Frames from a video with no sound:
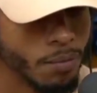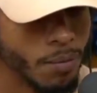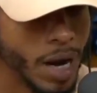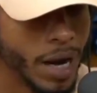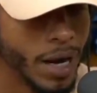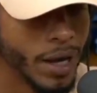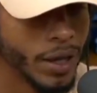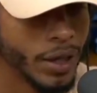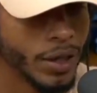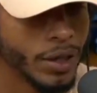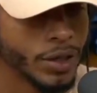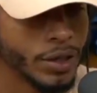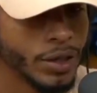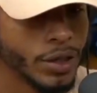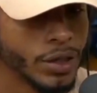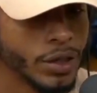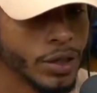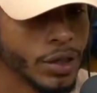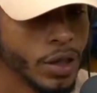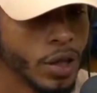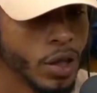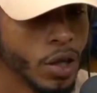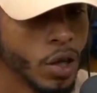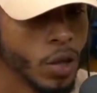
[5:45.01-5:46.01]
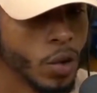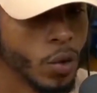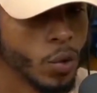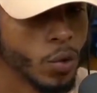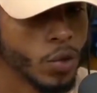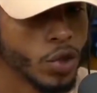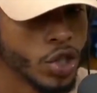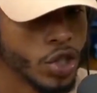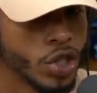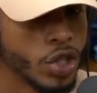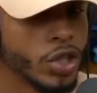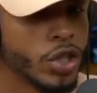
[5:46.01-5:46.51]
mas
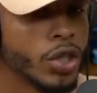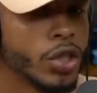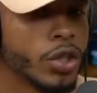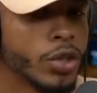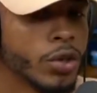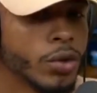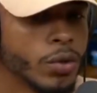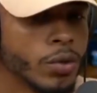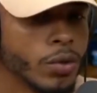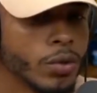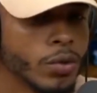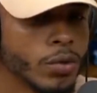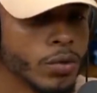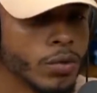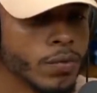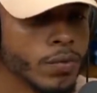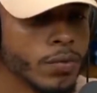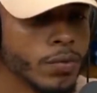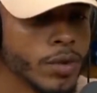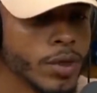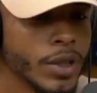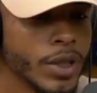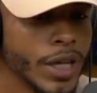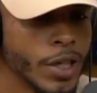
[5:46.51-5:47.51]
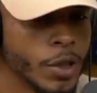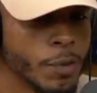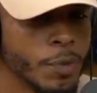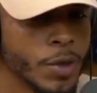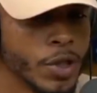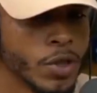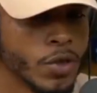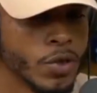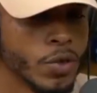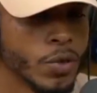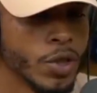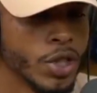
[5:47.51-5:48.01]
o dinheiro e as
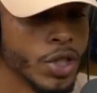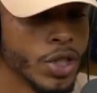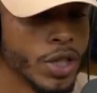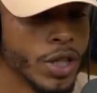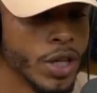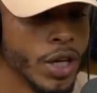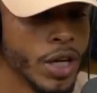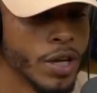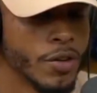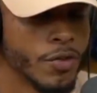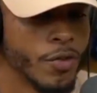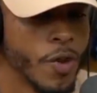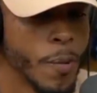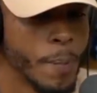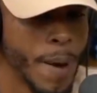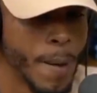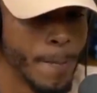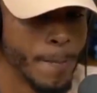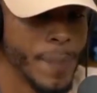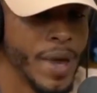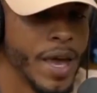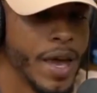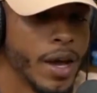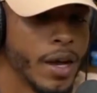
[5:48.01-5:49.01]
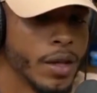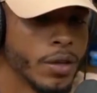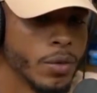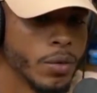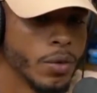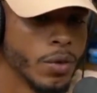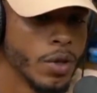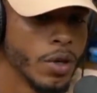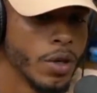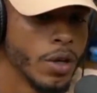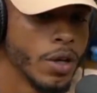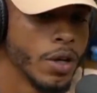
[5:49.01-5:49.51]
pessoas que ele foi para
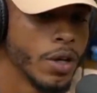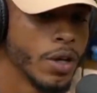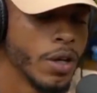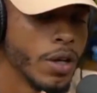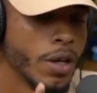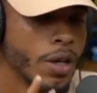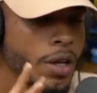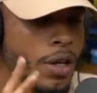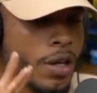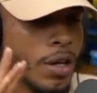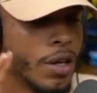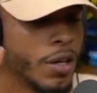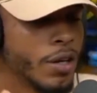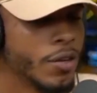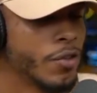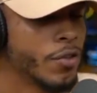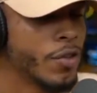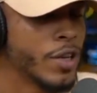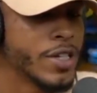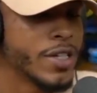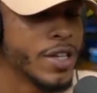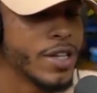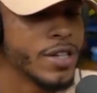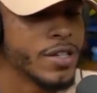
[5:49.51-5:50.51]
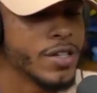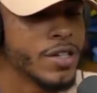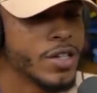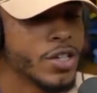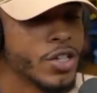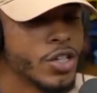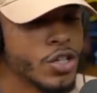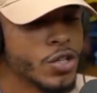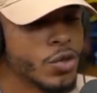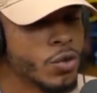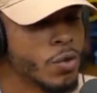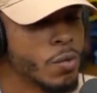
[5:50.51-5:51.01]
perto fez ele
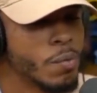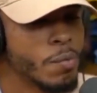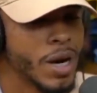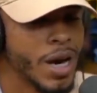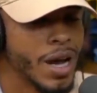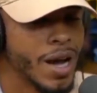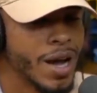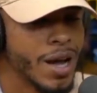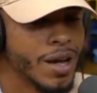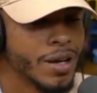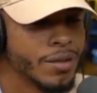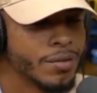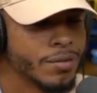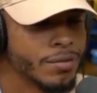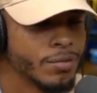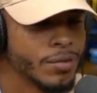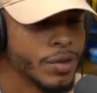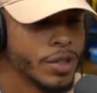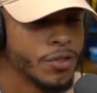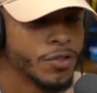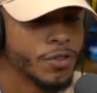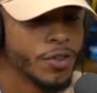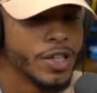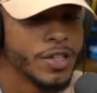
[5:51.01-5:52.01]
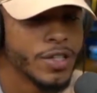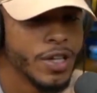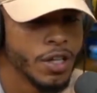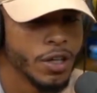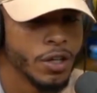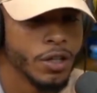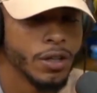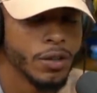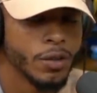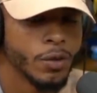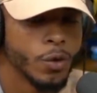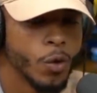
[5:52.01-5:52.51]
se deslumbrar e fez
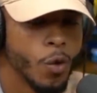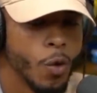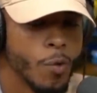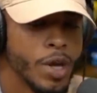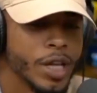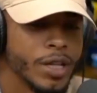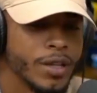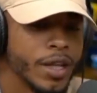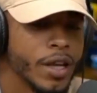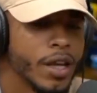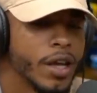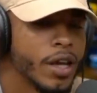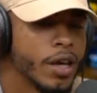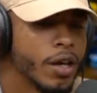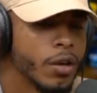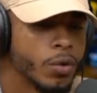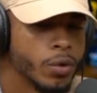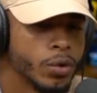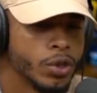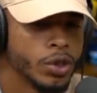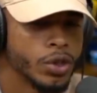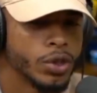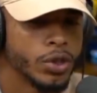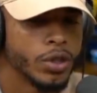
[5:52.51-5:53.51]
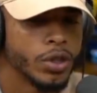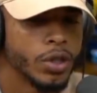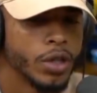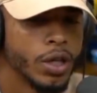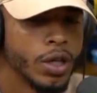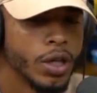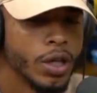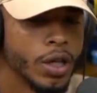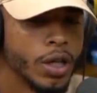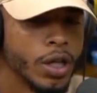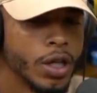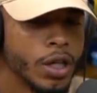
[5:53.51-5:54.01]
ele cometer erros.
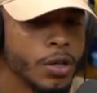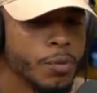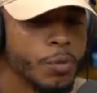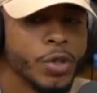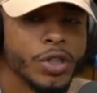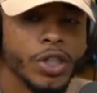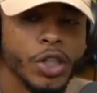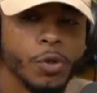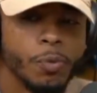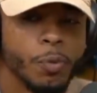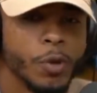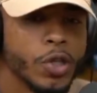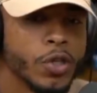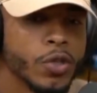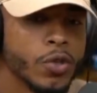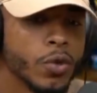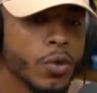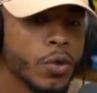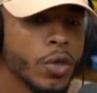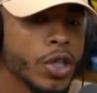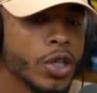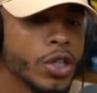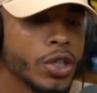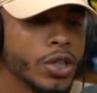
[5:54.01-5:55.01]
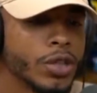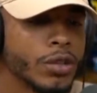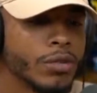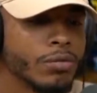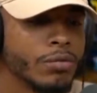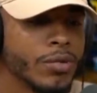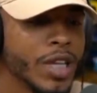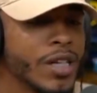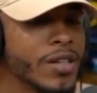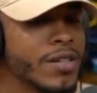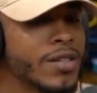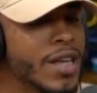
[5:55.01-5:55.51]
E muitas pessoas
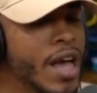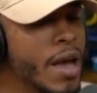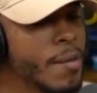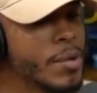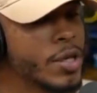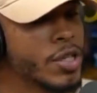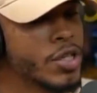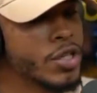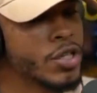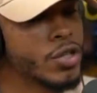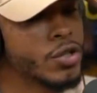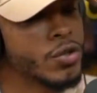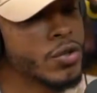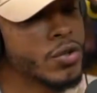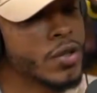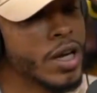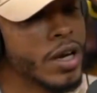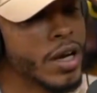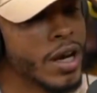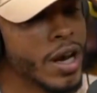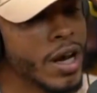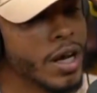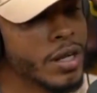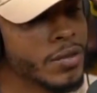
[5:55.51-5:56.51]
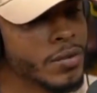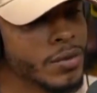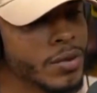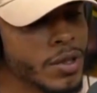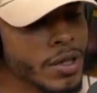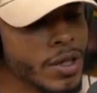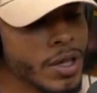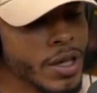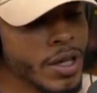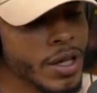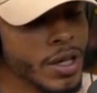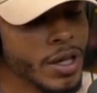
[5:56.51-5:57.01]
nem sabem disso, tá ligado?
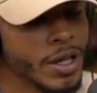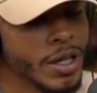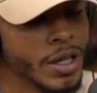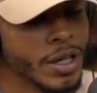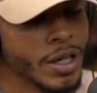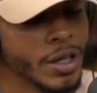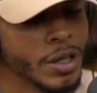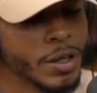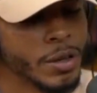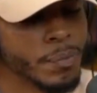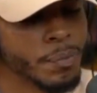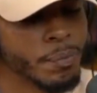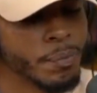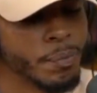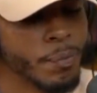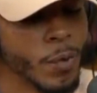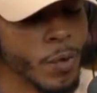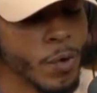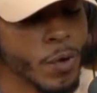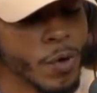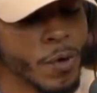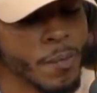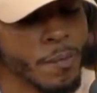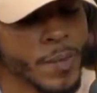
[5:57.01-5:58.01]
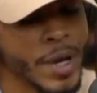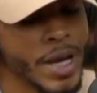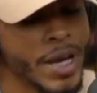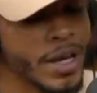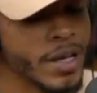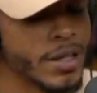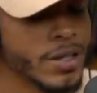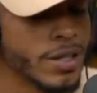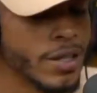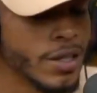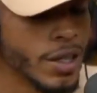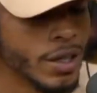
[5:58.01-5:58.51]
E por
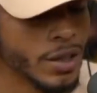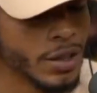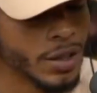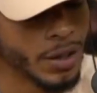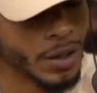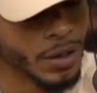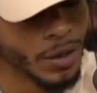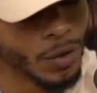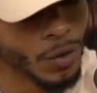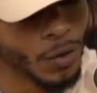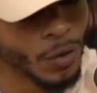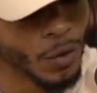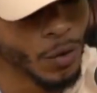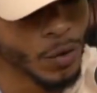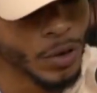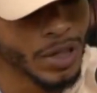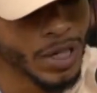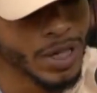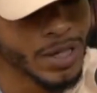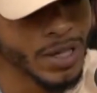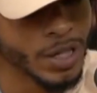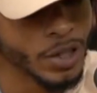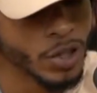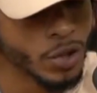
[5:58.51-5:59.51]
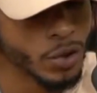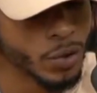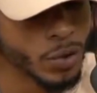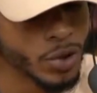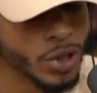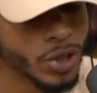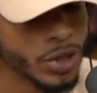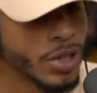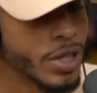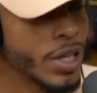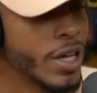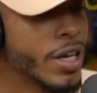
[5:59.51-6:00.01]
meias e outras
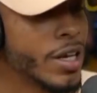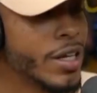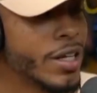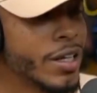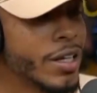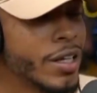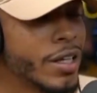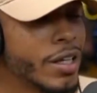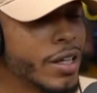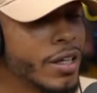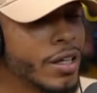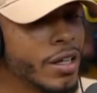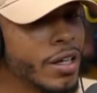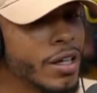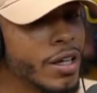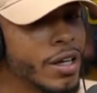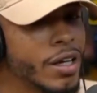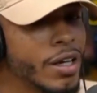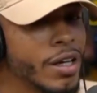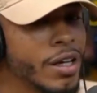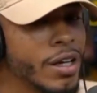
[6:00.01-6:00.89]
atitudes dele que